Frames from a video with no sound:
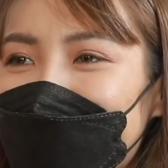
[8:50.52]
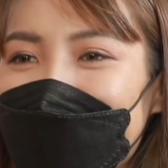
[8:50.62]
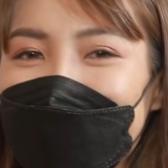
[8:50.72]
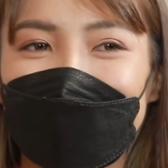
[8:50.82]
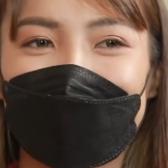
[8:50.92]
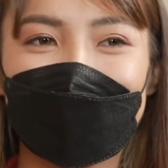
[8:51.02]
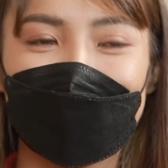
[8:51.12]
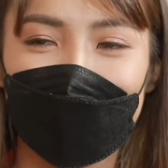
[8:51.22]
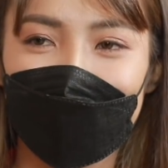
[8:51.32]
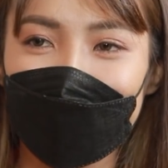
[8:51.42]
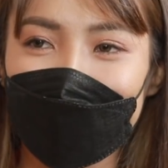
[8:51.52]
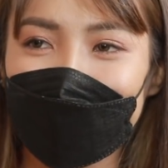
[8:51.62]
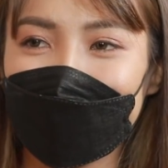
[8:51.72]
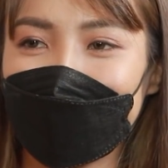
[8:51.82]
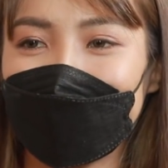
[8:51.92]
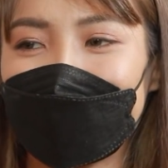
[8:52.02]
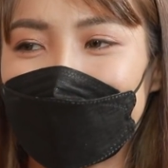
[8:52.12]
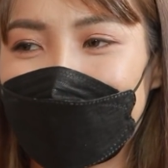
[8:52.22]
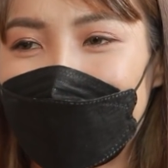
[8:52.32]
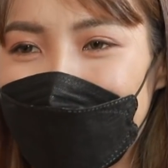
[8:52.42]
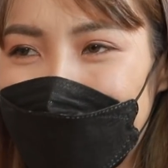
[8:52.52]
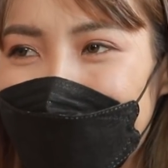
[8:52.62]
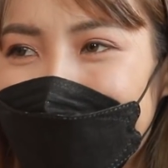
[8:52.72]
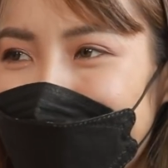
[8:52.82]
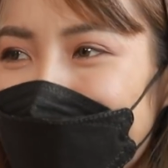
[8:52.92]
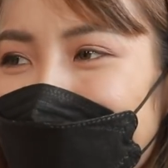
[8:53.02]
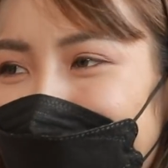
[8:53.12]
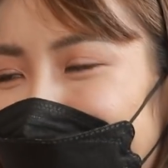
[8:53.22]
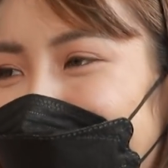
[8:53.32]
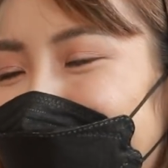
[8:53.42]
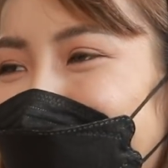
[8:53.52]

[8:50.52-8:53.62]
นตอนแรกหนูก็ต้องปรับตัวเยอะเหมือนกัน